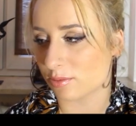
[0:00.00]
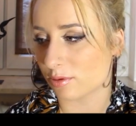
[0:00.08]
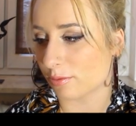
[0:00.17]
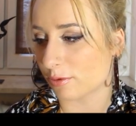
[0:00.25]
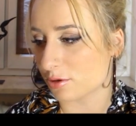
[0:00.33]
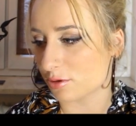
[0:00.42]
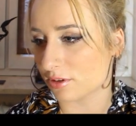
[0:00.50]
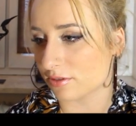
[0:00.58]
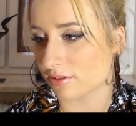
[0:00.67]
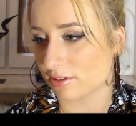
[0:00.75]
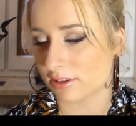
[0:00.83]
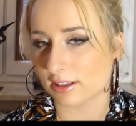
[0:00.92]
bo po prostu to
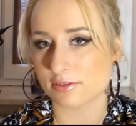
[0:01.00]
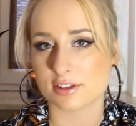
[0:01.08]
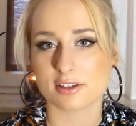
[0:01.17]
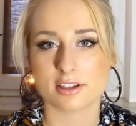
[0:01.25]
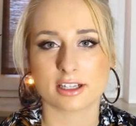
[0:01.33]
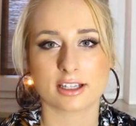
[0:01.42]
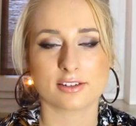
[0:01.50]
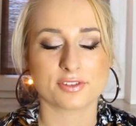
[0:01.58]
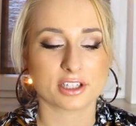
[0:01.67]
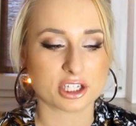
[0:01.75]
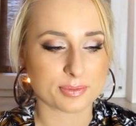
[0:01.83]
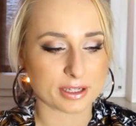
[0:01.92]
wygląda wszystko jak jeden
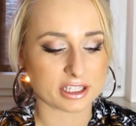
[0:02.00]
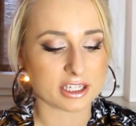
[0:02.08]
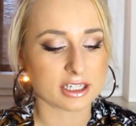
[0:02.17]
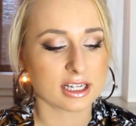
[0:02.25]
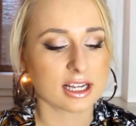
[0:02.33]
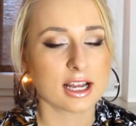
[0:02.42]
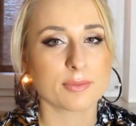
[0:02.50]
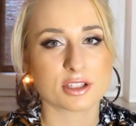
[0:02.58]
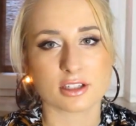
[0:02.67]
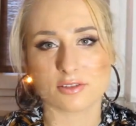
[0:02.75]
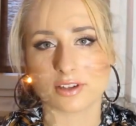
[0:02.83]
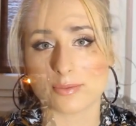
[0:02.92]
wielki śmietnik.
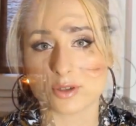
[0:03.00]
Postanowiłam,